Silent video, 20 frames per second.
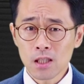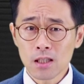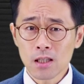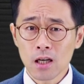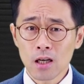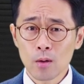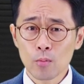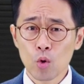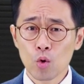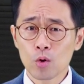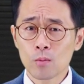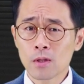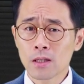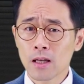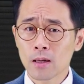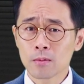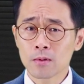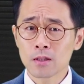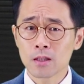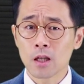신앙의 복음을
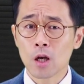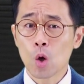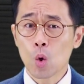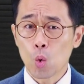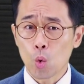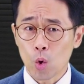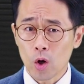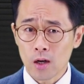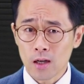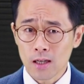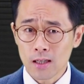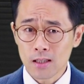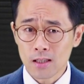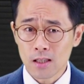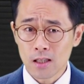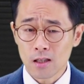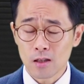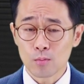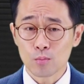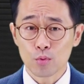담은
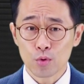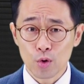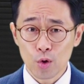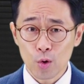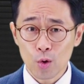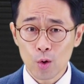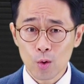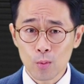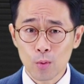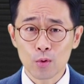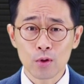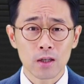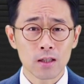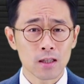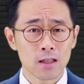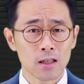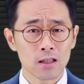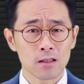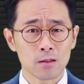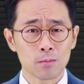월간지를 무료로
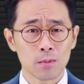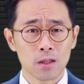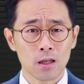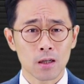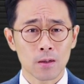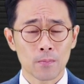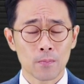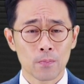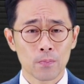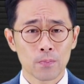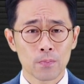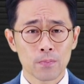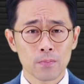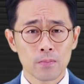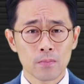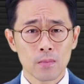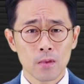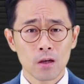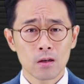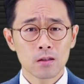보내드리겠습니다.
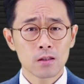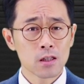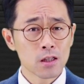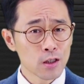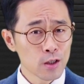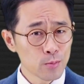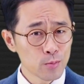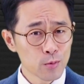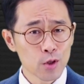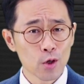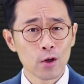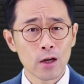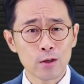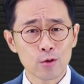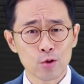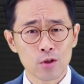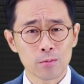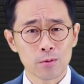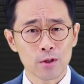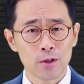지금 전화
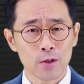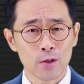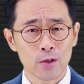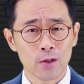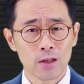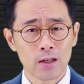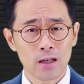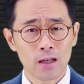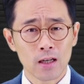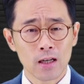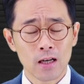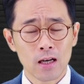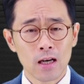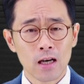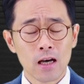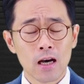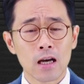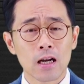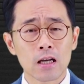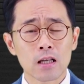주십시오.
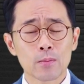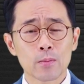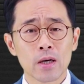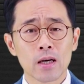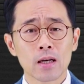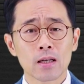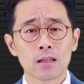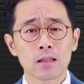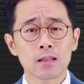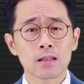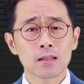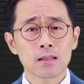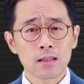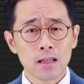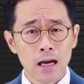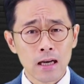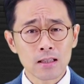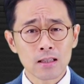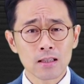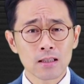하나님의
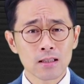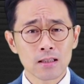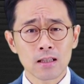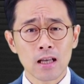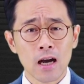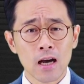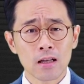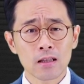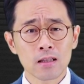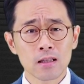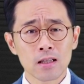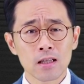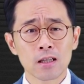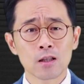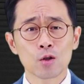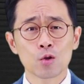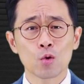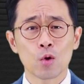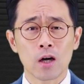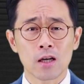따뜻한
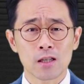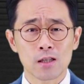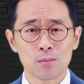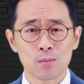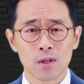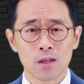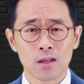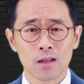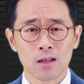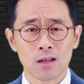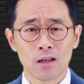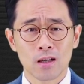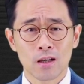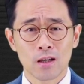인도하심이